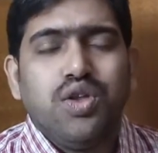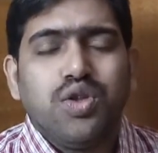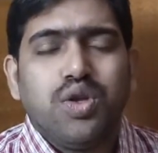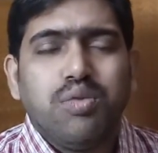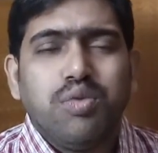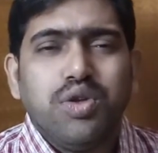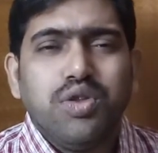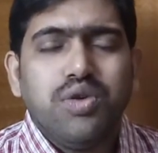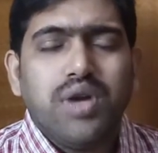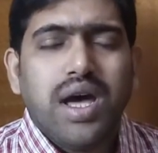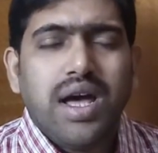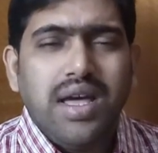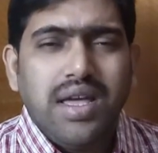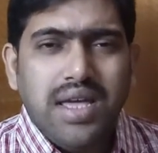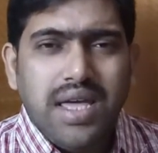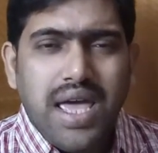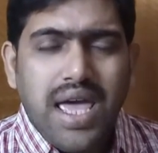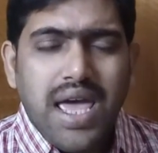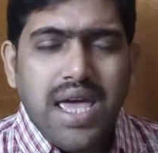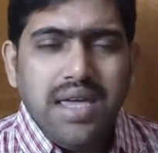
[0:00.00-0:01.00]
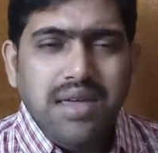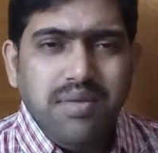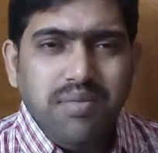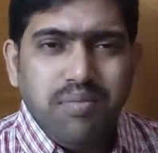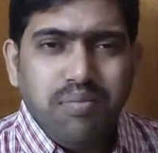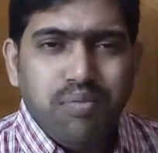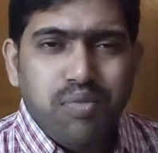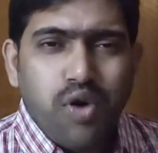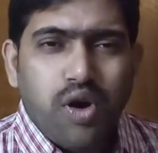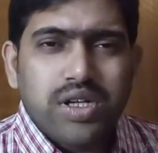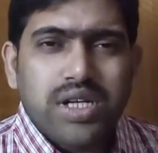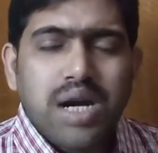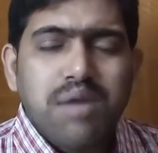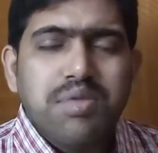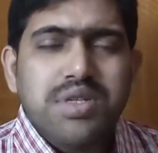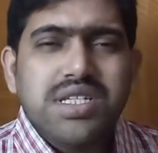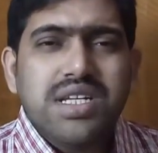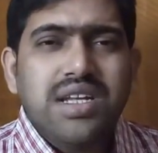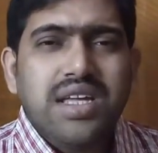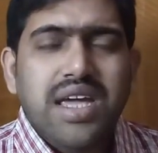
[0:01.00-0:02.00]
তো বন্ধুরা এই প্লটার
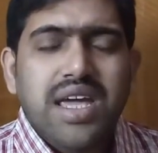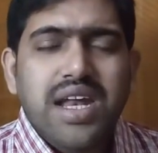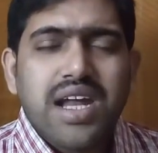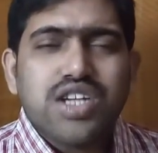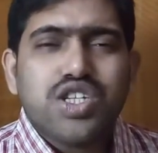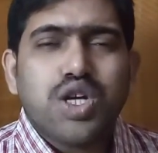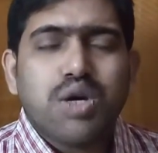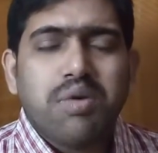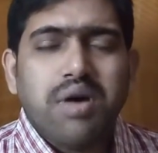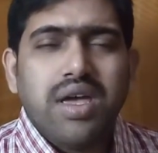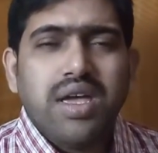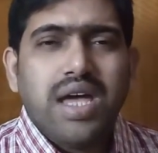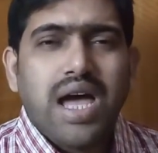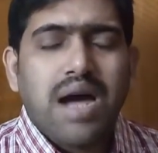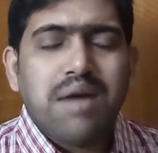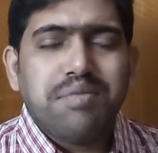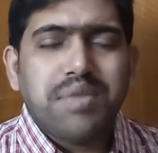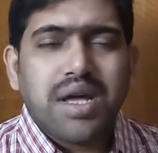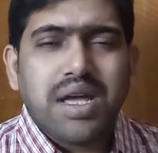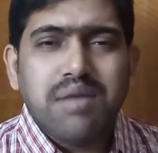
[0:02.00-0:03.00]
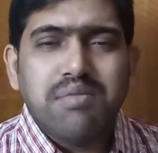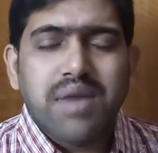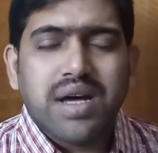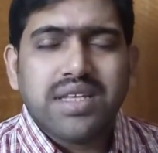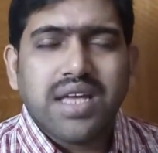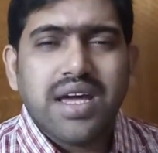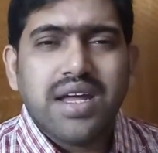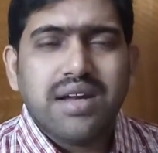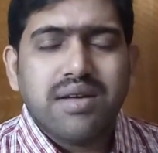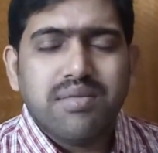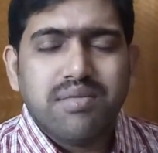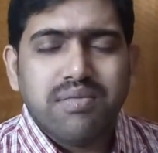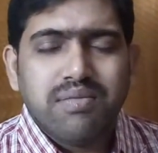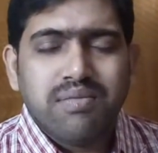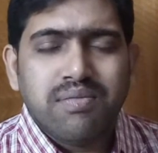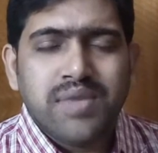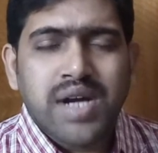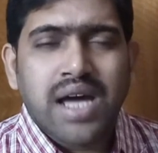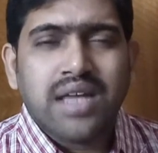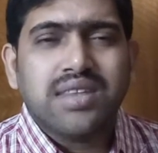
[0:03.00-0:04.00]
মেশিন কেনার সময় আপনাকে মাথায়
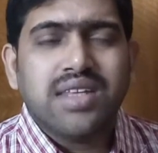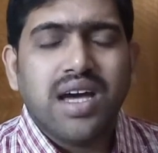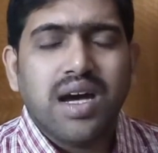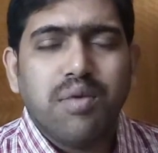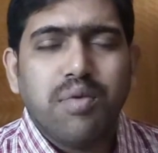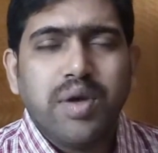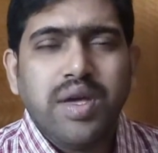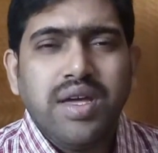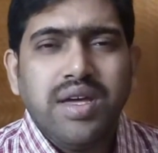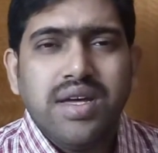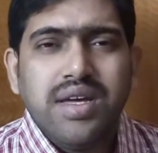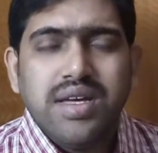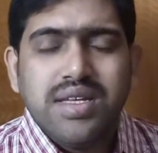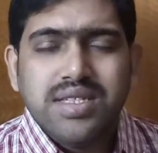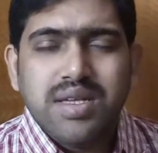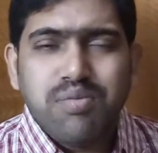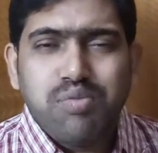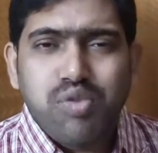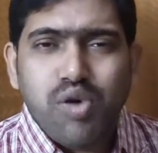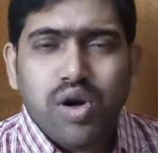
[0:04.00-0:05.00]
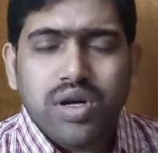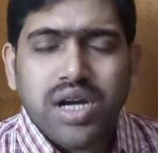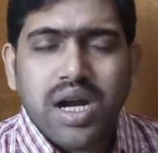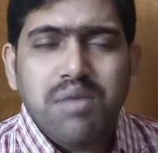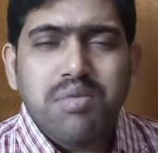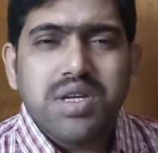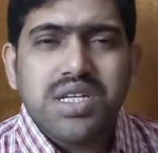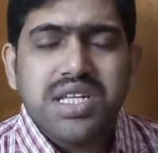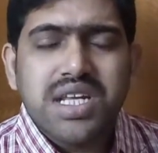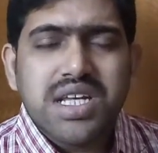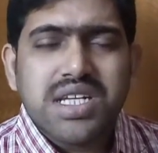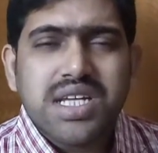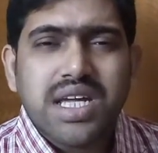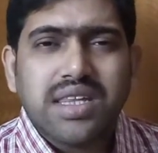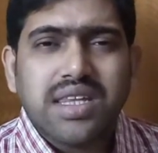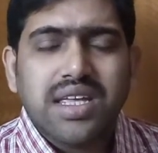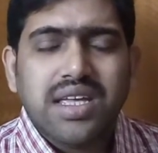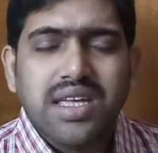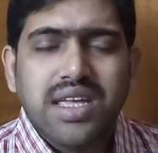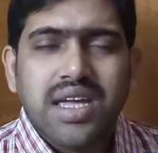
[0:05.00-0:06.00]
রাখতে হবে যে প্লটার মেশিনের
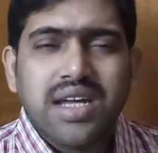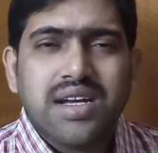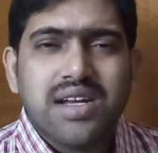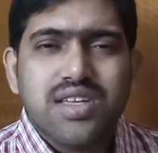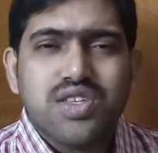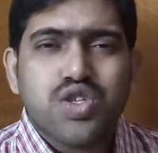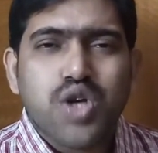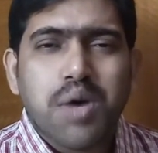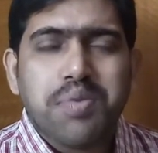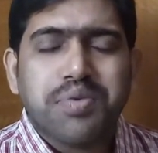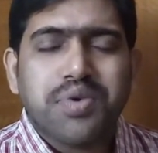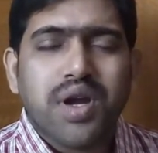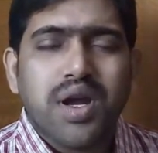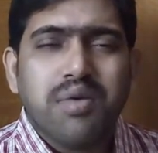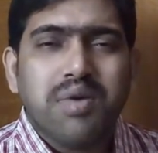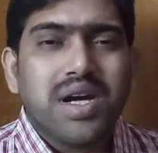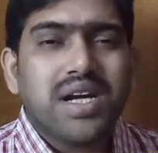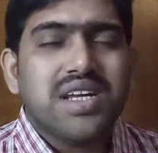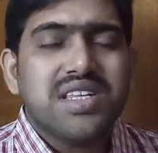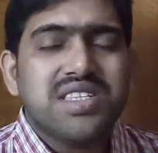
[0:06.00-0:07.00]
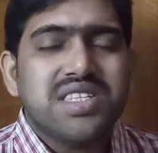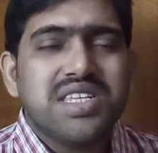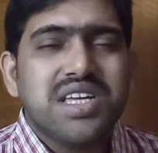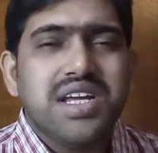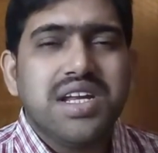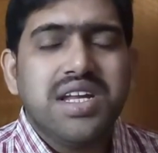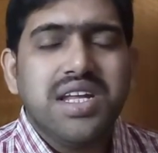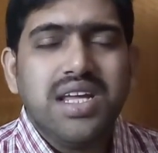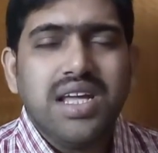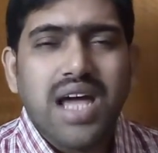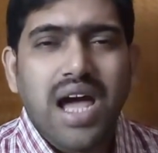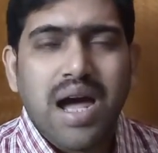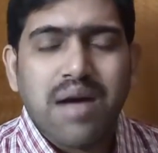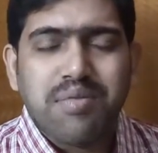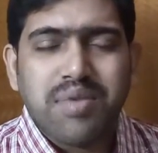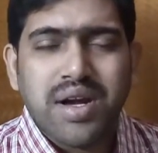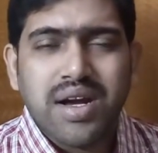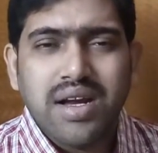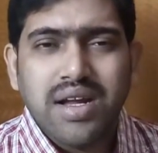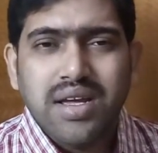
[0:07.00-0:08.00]
সাথে একটি সফটওয়্যার বা একটি সিডি
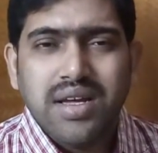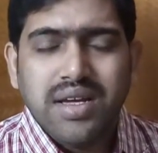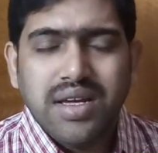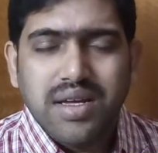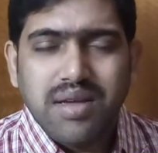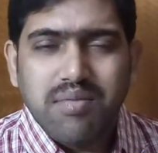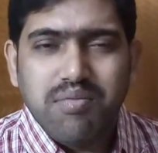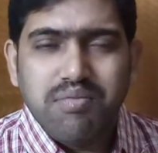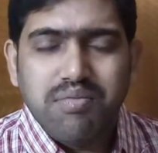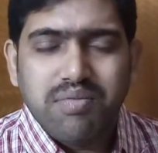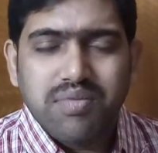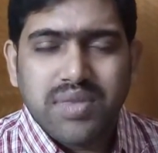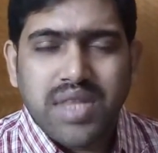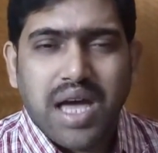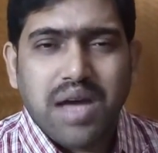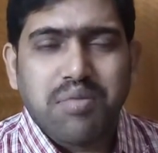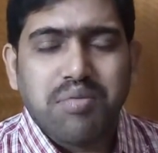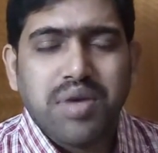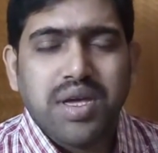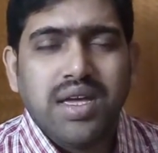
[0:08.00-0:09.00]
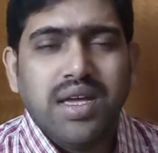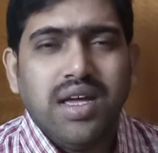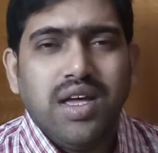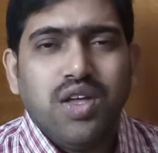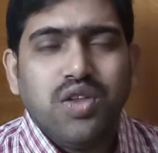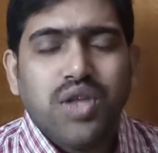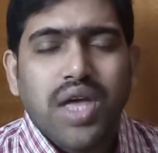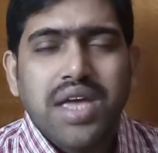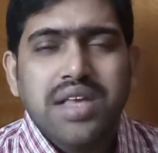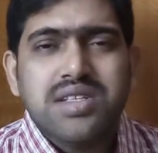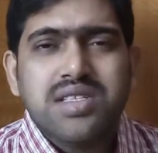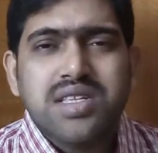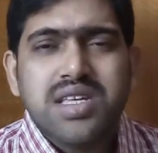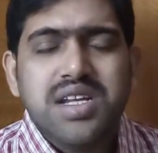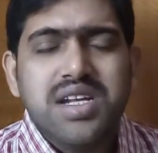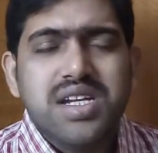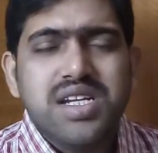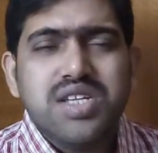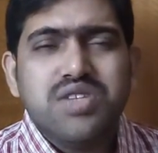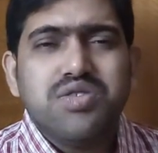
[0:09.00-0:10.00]
আপনার থাকবে তো এই
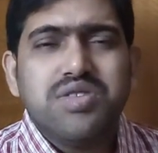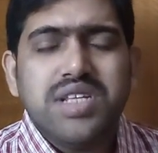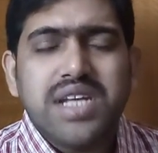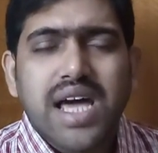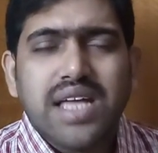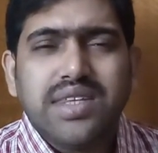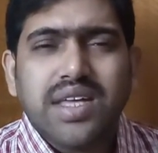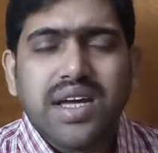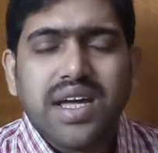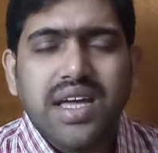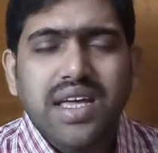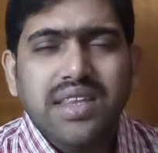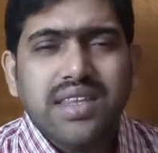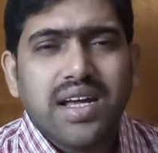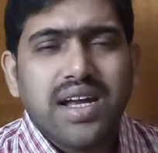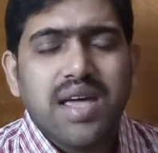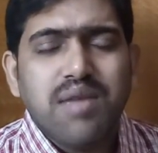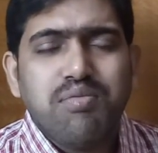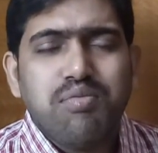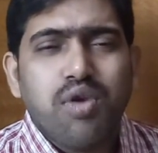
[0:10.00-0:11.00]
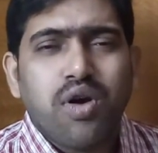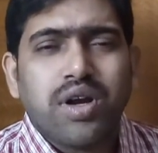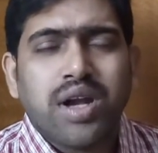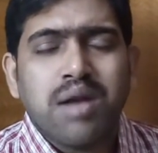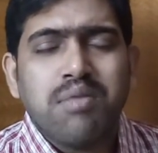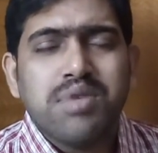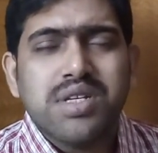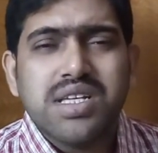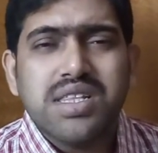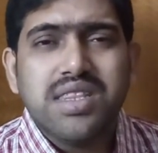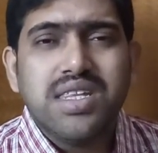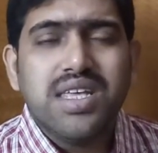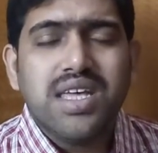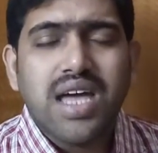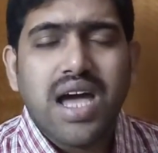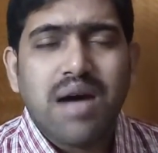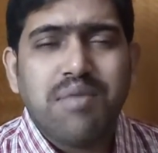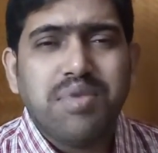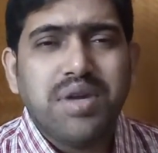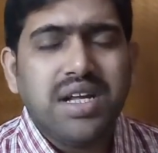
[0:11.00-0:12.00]
সিডিটি যদি না থাকে তাহলে এই প্লটার মেশিন দিয়ে
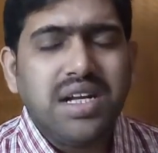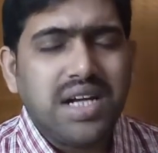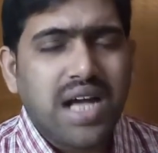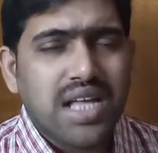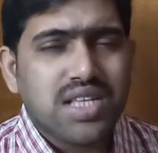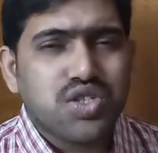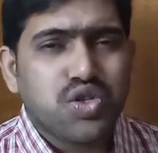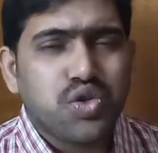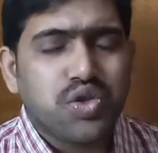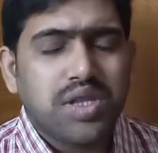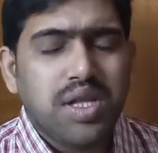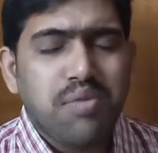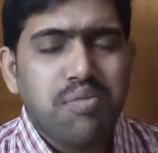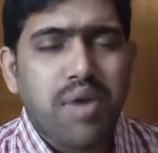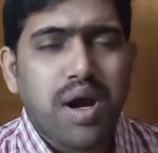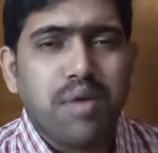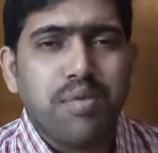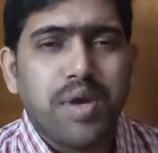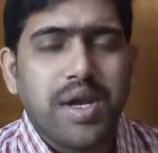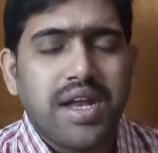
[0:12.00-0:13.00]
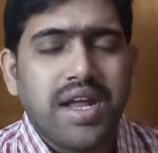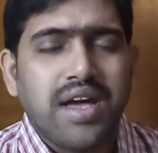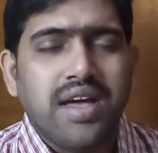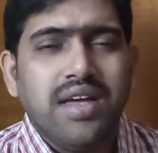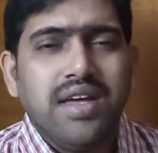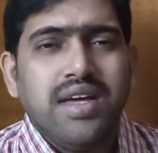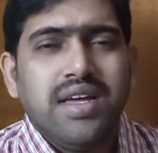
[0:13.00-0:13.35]
আপনি কাজ করতে পারবেন না